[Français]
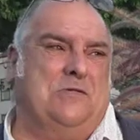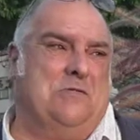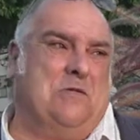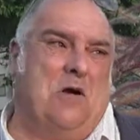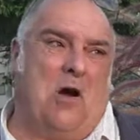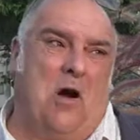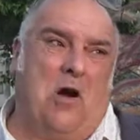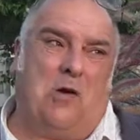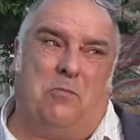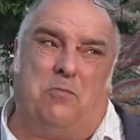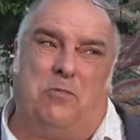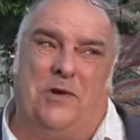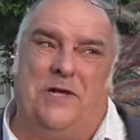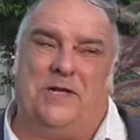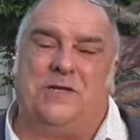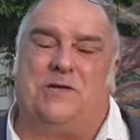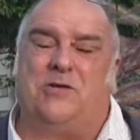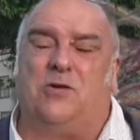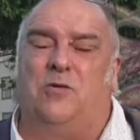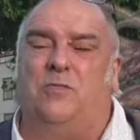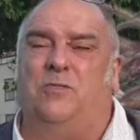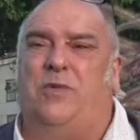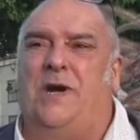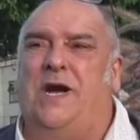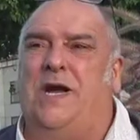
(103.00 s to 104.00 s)
en pleine
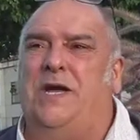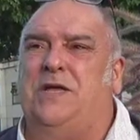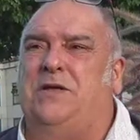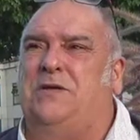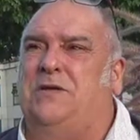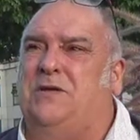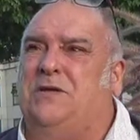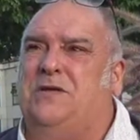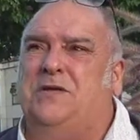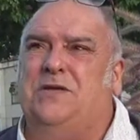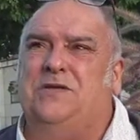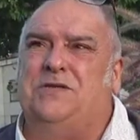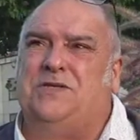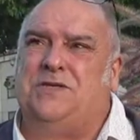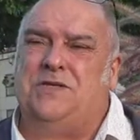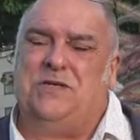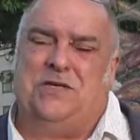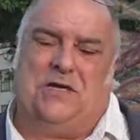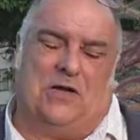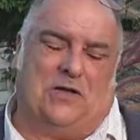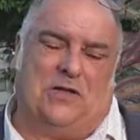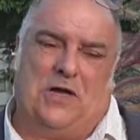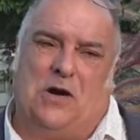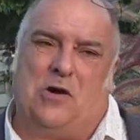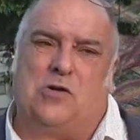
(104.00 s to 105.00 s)
campagne, ici,
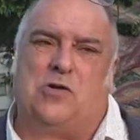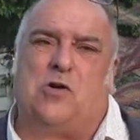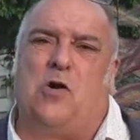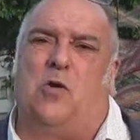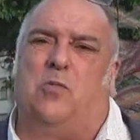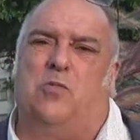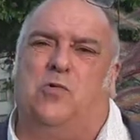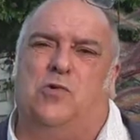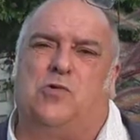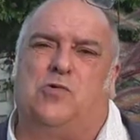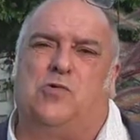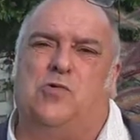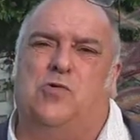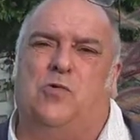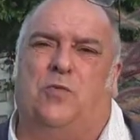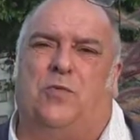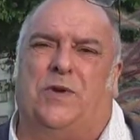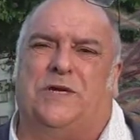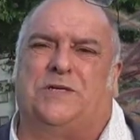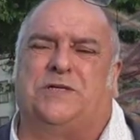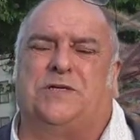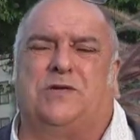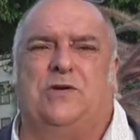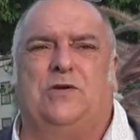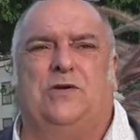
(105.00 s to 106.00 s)
il y en a encore beaucoup
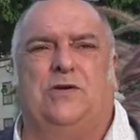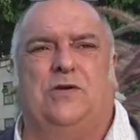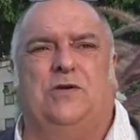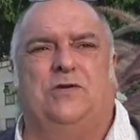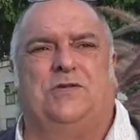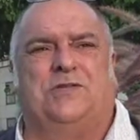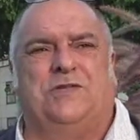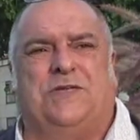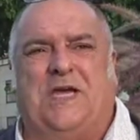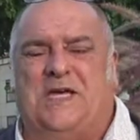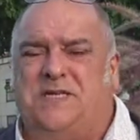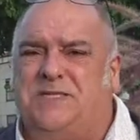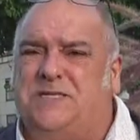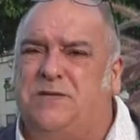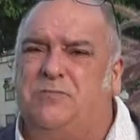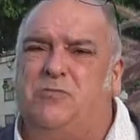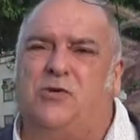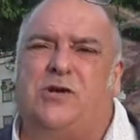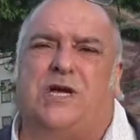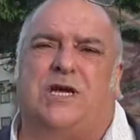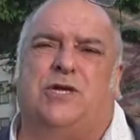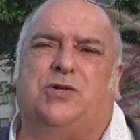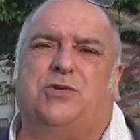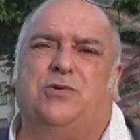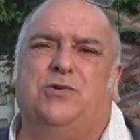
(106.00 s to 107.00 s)
parce que c'est assez
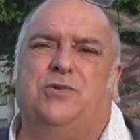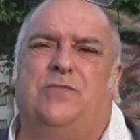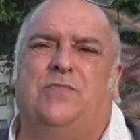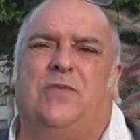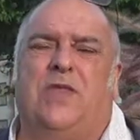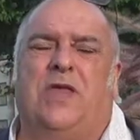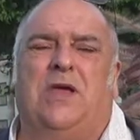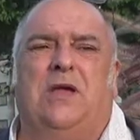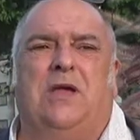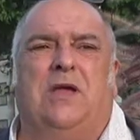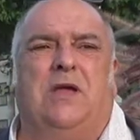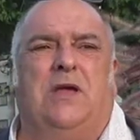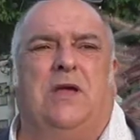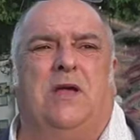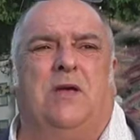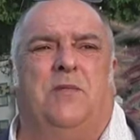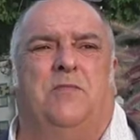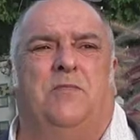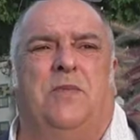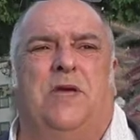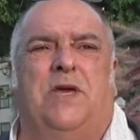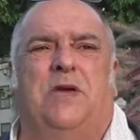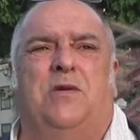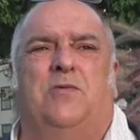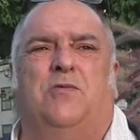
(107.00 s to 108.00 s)
bocageux,
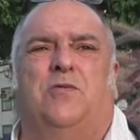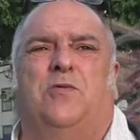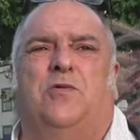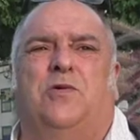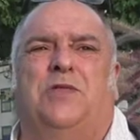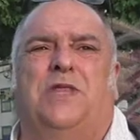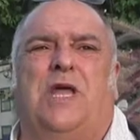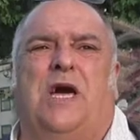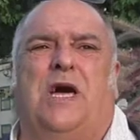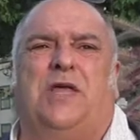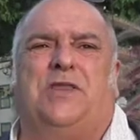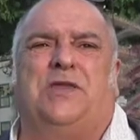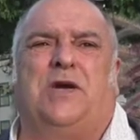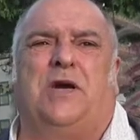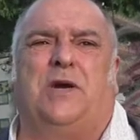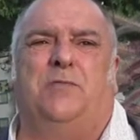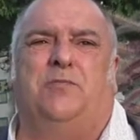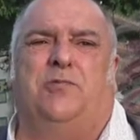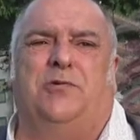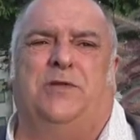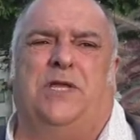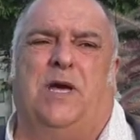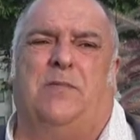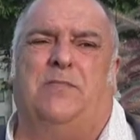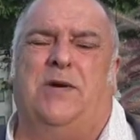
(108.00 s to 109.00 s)
mais où on a très
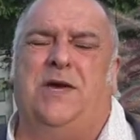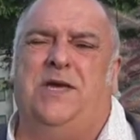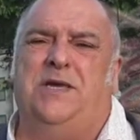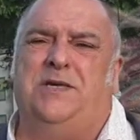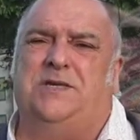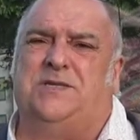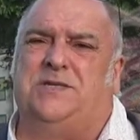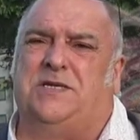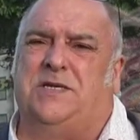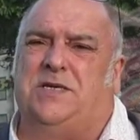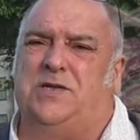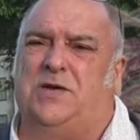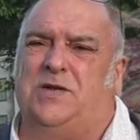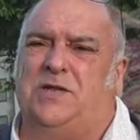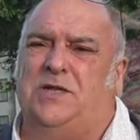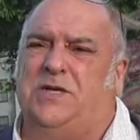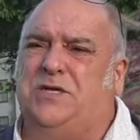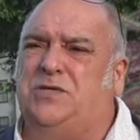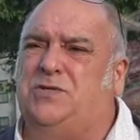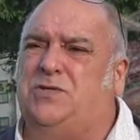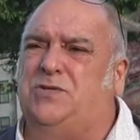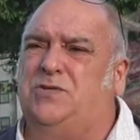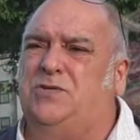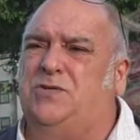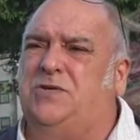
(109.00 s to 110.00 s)
peu d'abeilles, c'est dans des
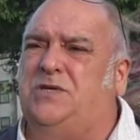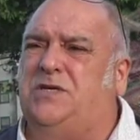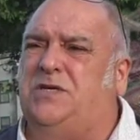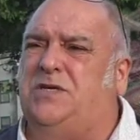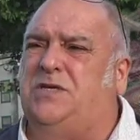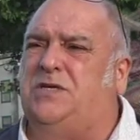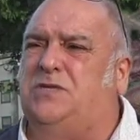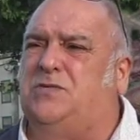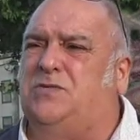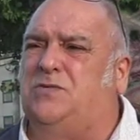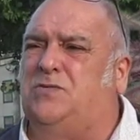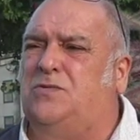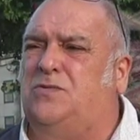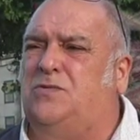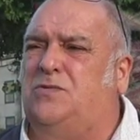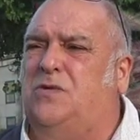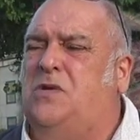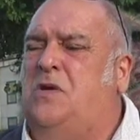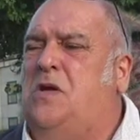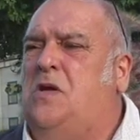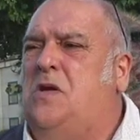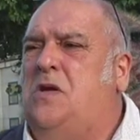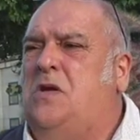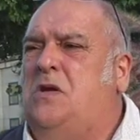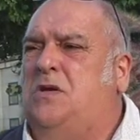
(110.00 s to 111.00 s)
zones qui sont
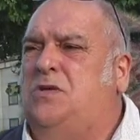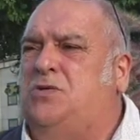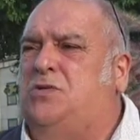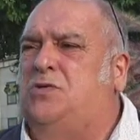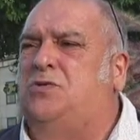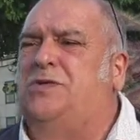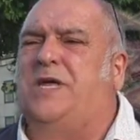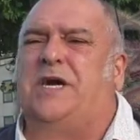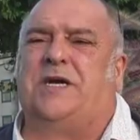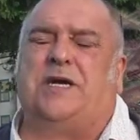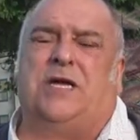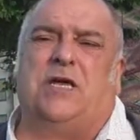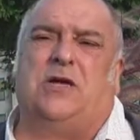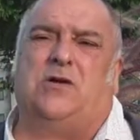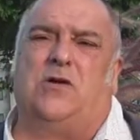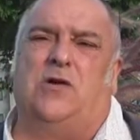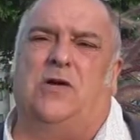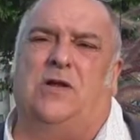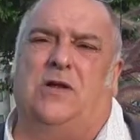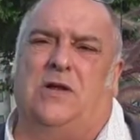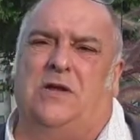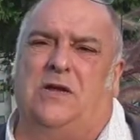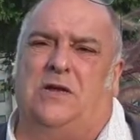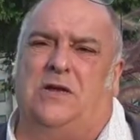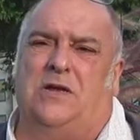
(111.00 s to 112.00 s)
zones
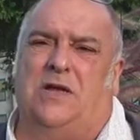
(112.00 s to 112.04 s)
agricoles